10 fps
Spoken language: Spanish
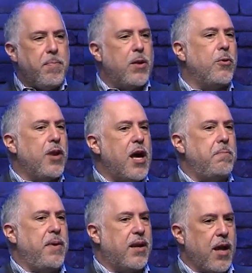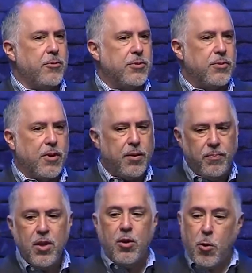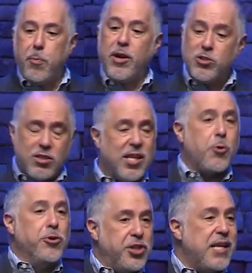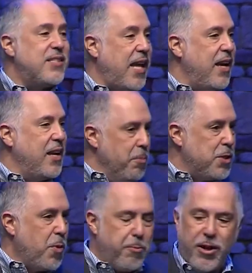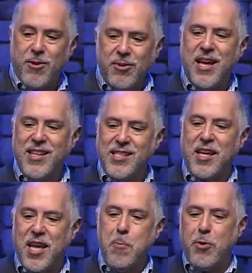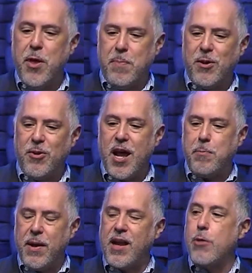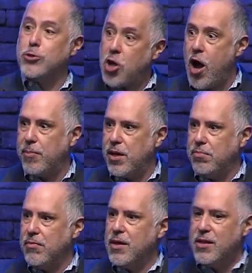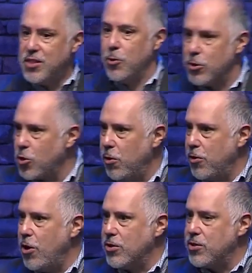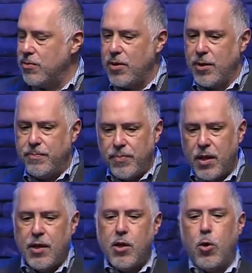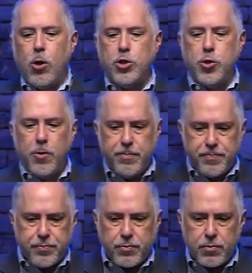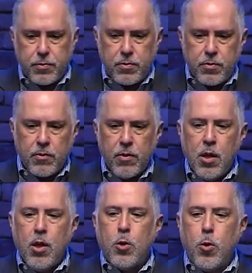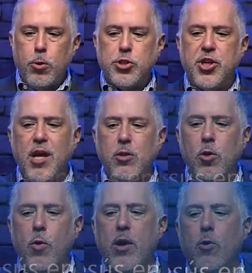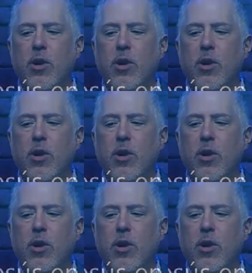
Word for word: perdonar pecados. O por eso se contesta el mismo pregunta, dice, ¿quién puede perdonar pecados, coma, si no solo Dios? Ocho, Conociendo luego